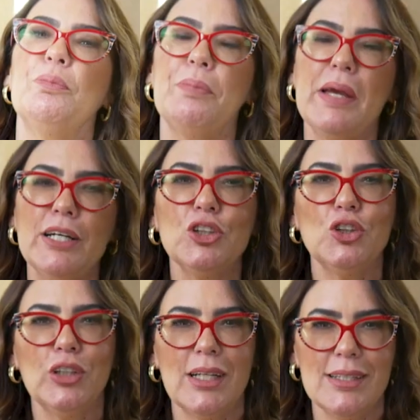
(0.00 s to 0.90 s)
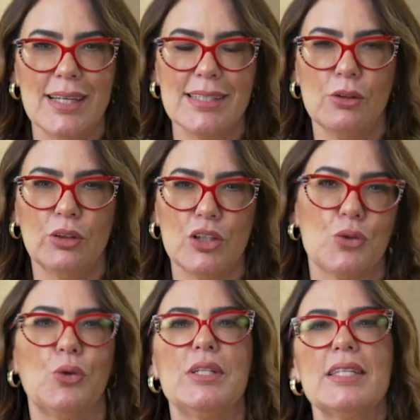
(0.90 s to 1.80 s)
personalização das
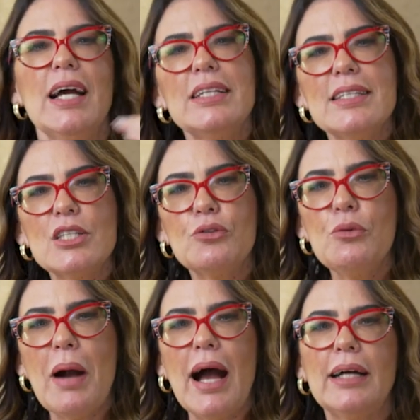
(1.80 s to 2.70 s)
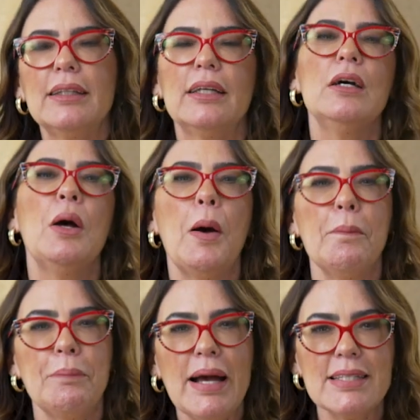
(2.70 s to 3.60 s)
cores, raiz esfumada,
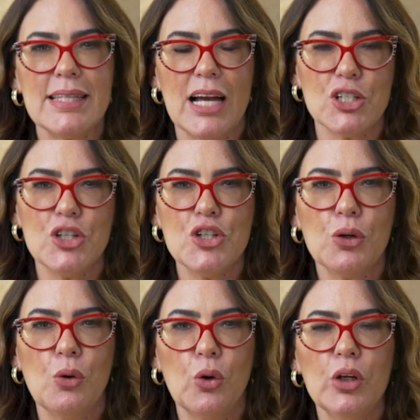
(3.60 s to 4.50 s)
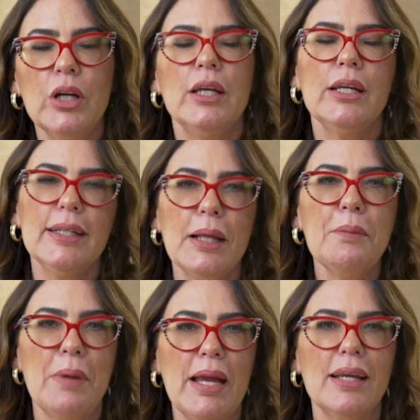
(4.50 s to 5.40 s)
passagem de cor e
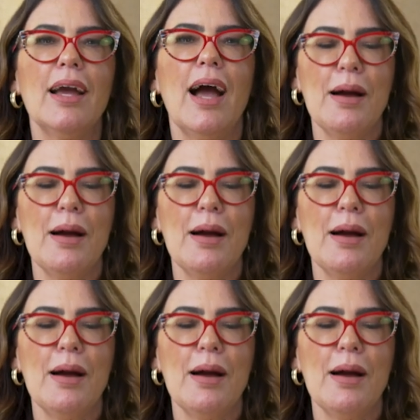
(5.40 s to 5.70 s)
também a